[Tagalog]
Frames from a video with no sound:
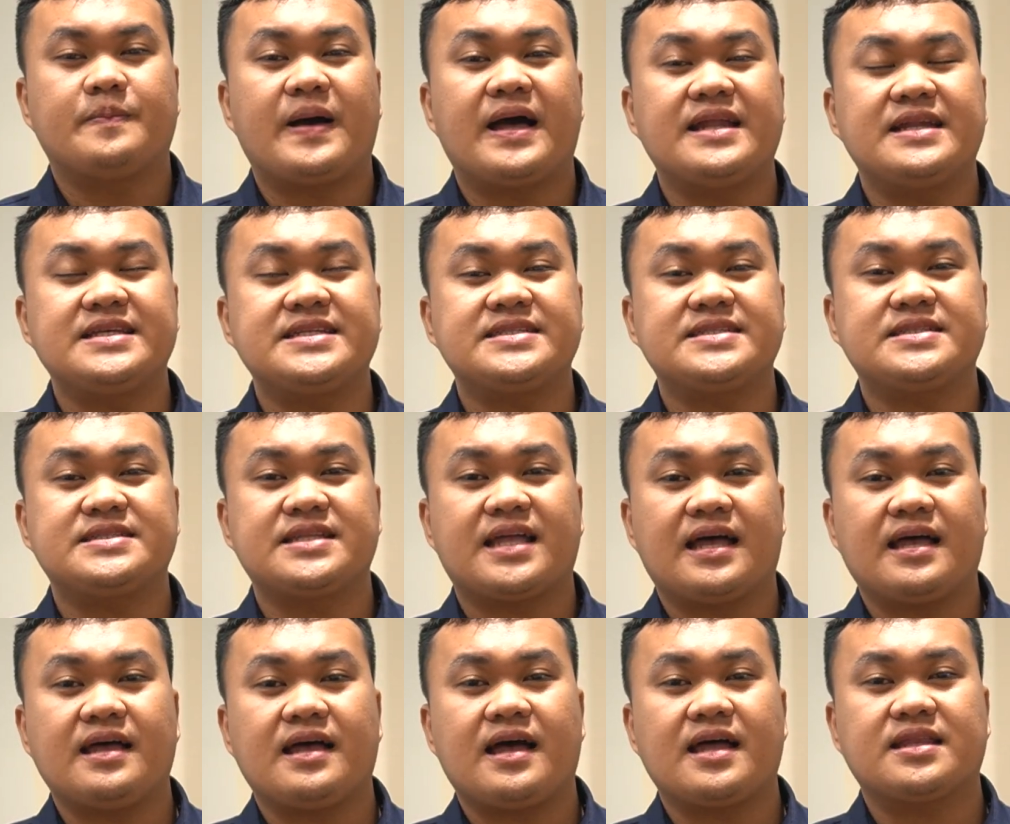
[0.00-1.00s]
paalis
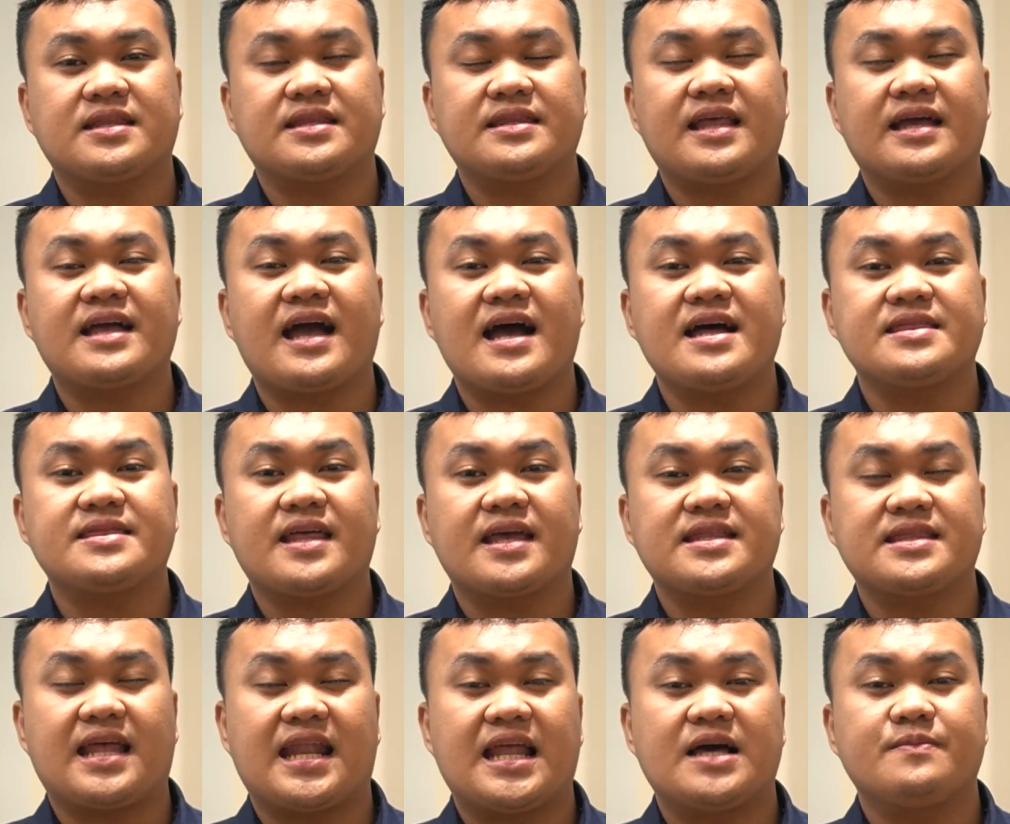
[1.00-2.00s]
na at nag-aantay
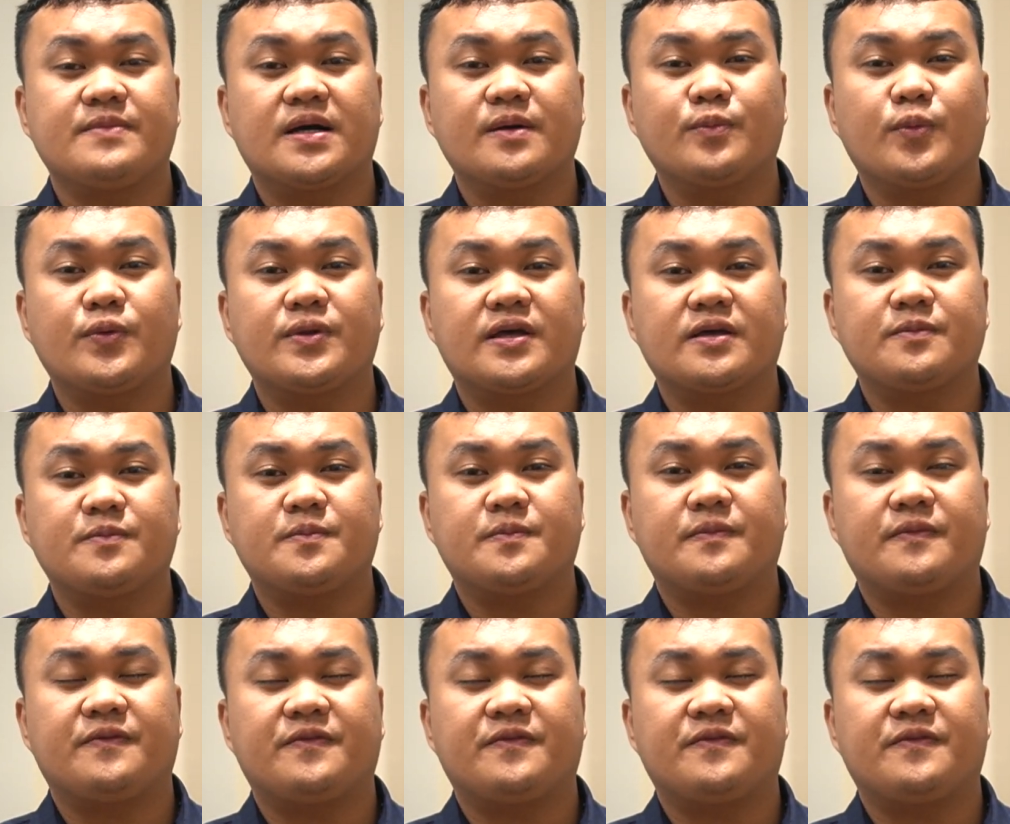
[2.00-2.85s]
na lamang po ng